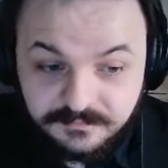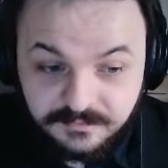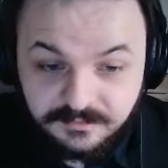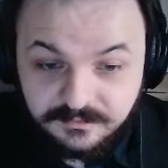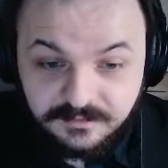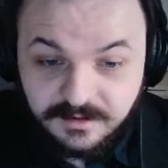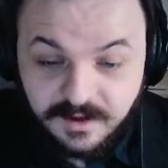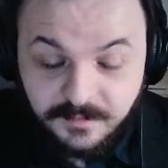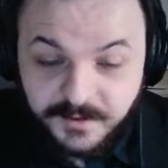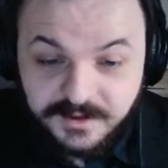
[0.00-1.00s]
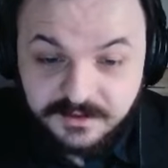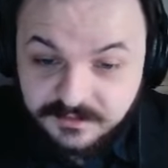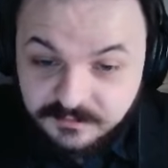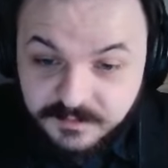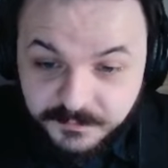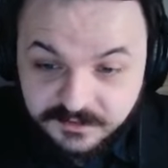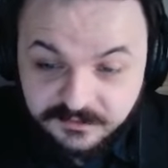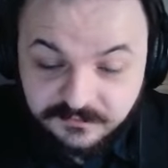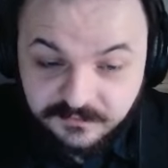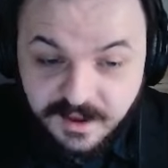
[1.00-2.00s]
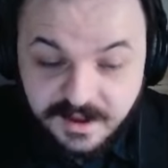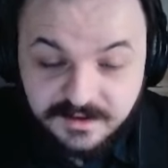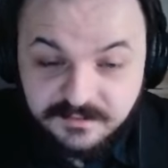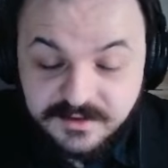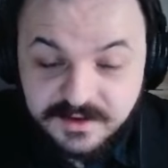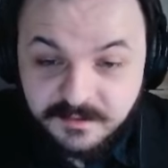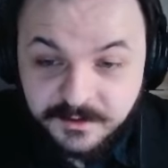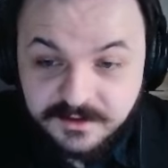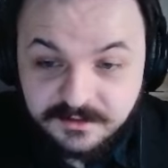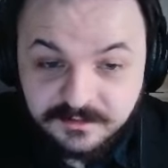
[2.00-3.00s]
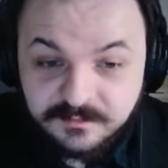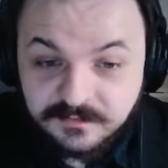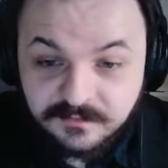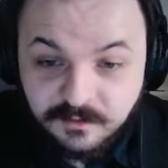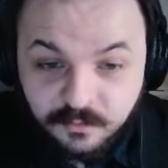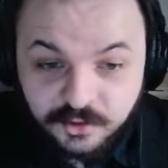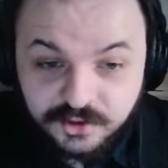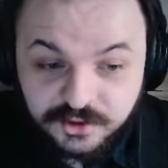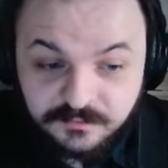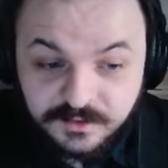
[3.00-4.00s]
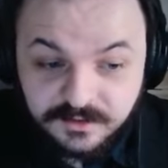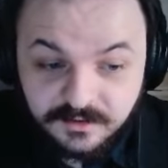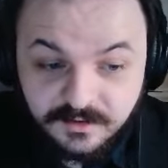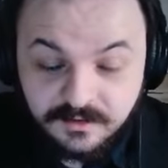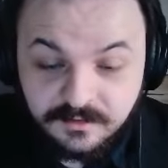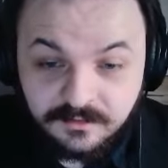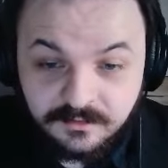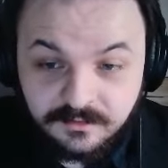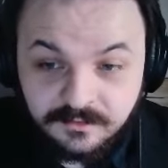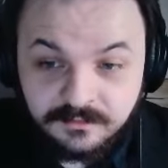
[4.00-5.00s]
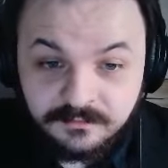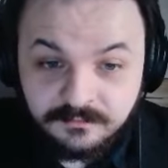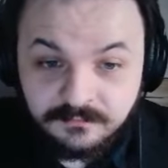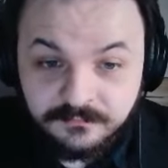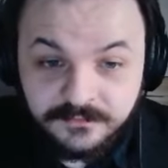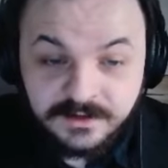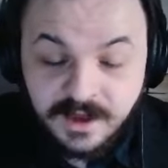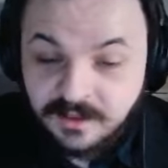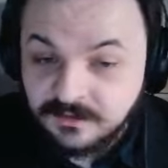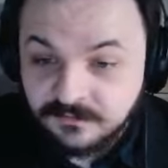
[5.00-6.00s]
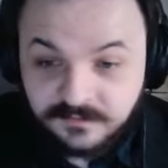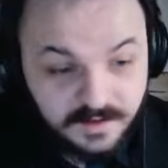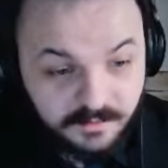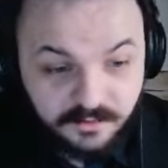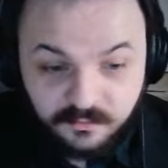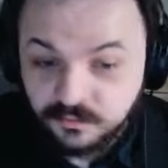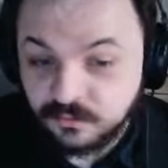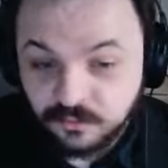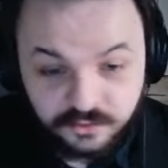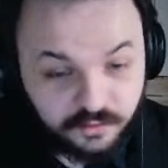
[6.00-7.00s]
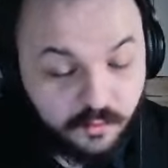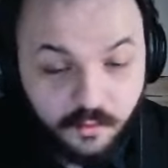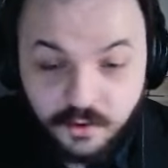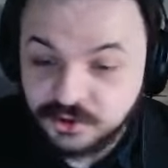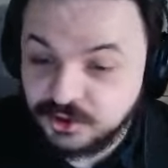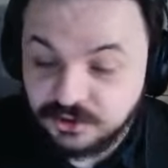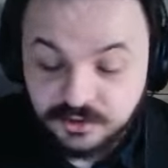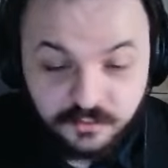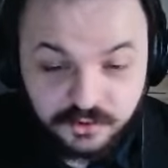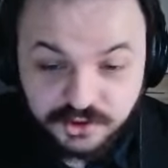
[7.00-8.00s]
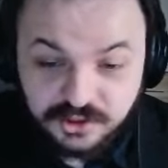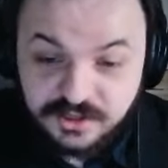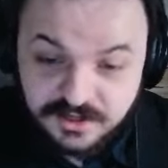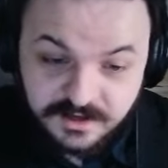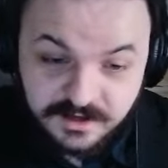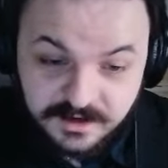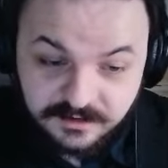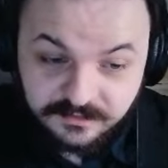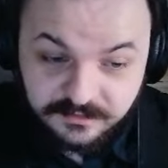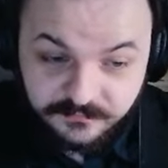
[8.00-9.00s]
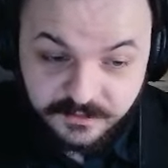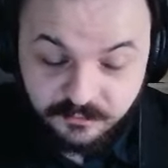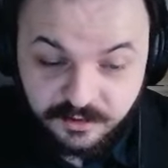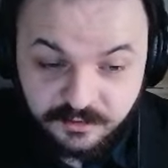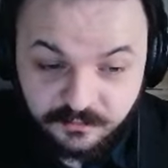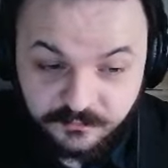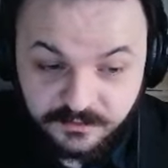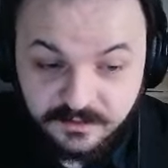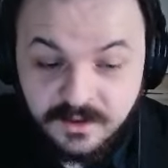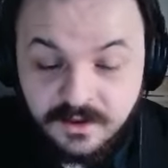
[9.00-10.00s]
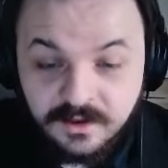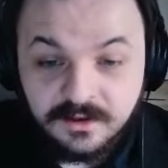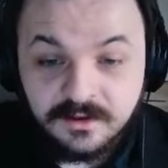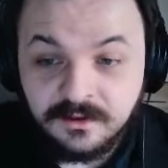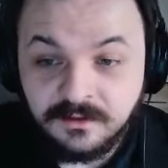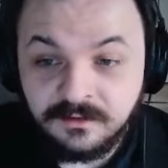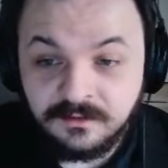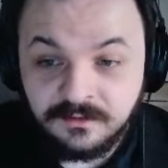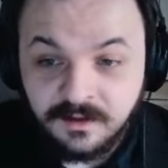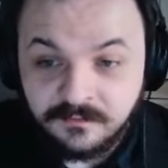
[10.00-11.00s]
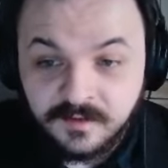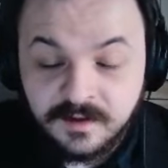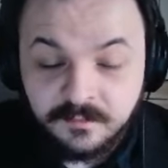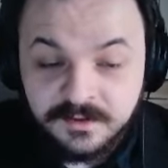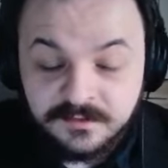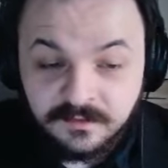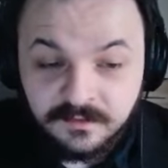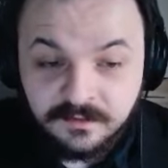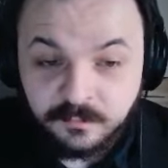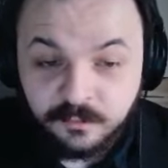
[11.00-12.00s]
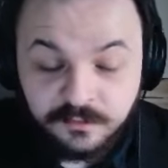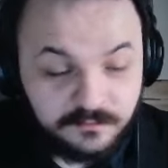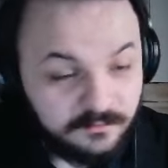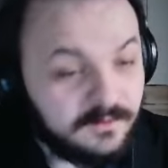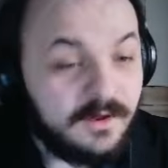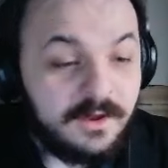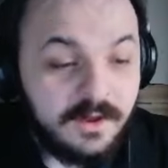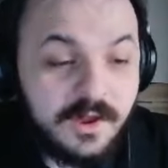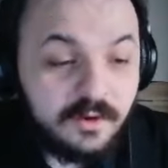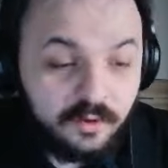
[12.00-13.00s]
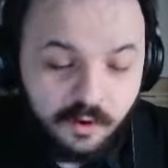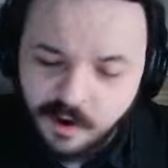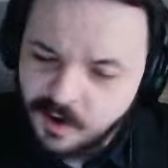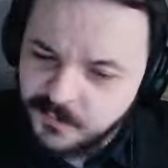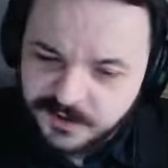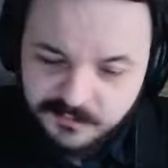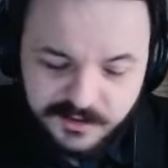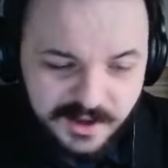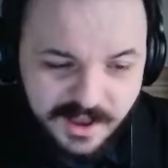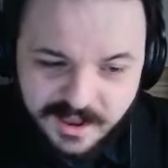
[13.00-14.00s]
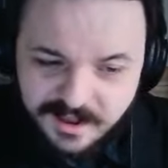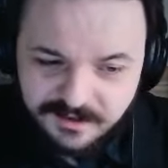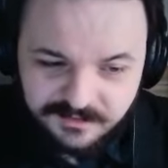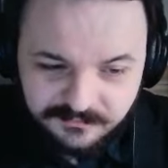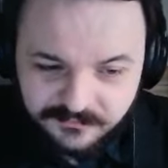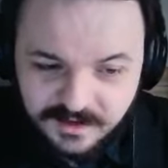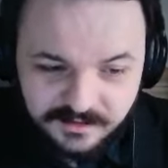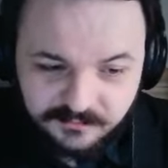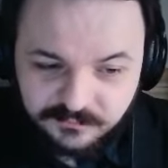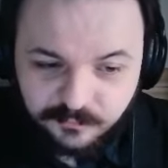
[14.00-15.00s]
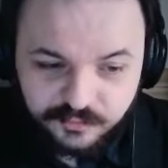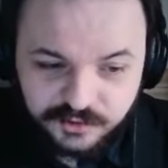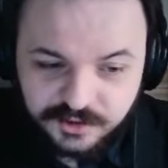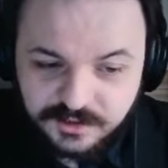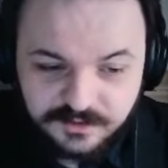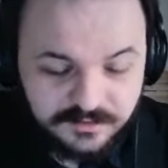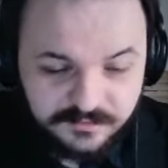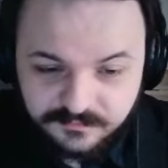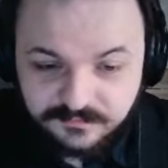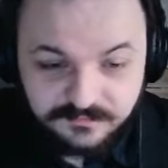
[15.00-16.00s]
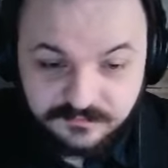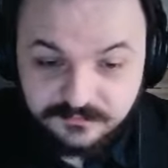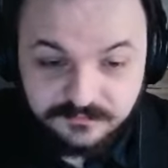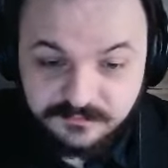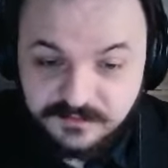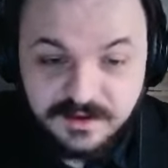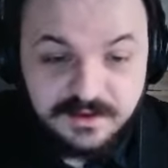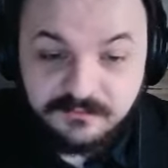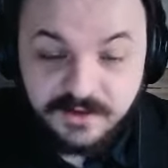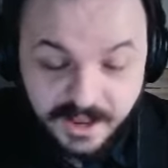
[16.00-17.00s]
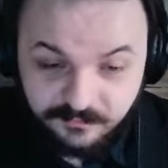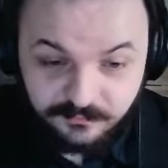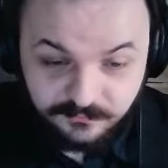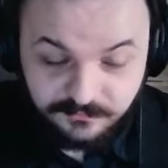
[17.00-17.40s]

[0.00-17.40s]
и оппонентами потенциальными, оппонентами заочными э, в их адрес я могу тоже очень и очень некорректные формулировки э, оскорбительные использовать. И добрым я в данном случае не являюсь